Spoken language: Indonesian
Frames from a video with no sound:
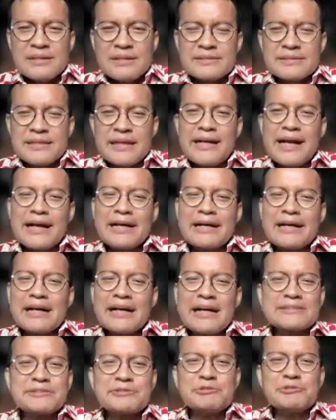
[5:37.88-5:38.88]
Okay. Saya
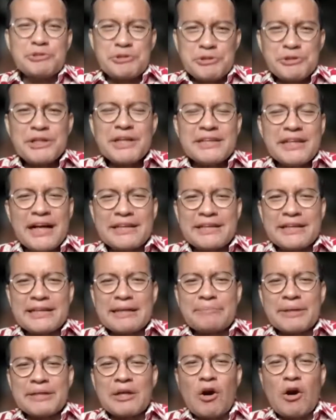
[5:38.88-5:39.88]
agak nggak setuju ya dengan yang
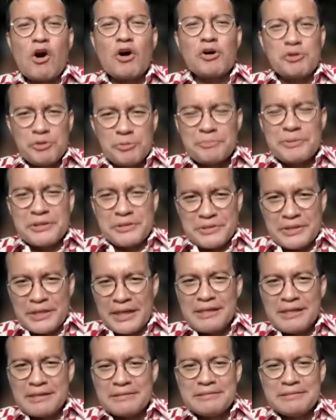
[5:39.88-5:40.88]
namanya oknum itu
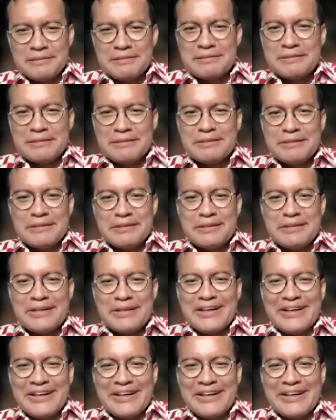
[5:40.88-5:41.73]
ya. Mm-hmm.